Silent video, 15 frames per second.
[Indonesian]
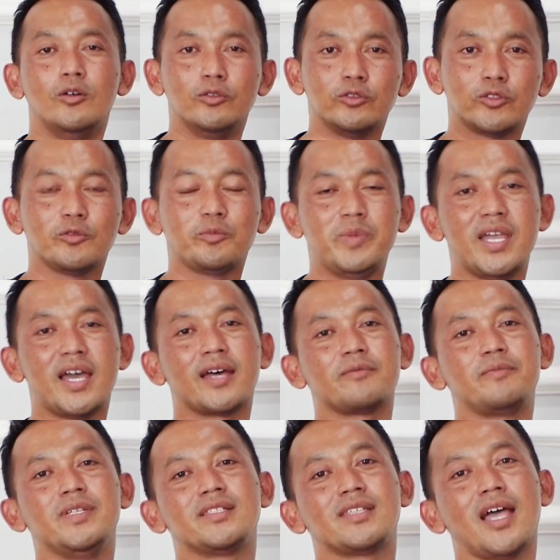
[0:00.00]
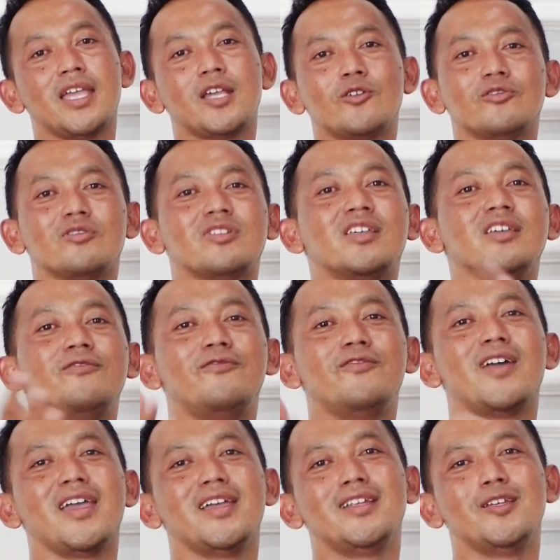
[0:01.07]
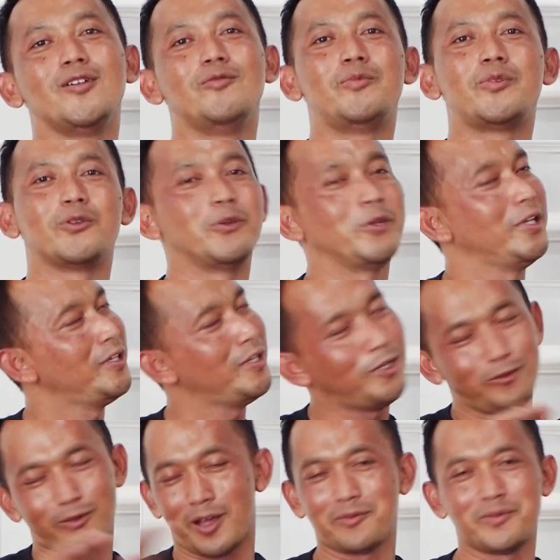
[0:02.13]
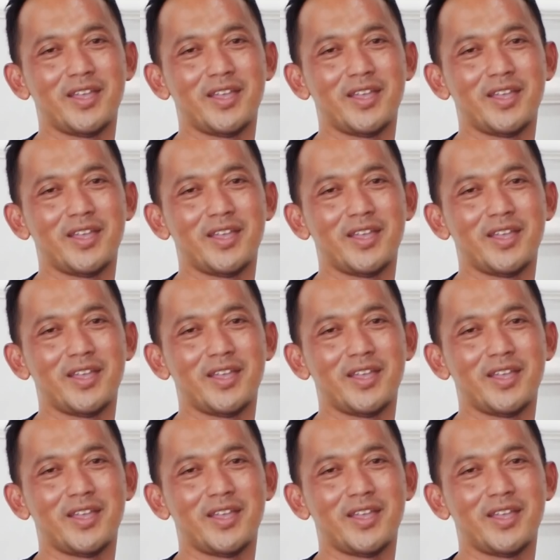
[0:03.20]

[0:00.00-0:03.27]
untuk biar bisa ikut giveaway ini Om Bro. Ini luar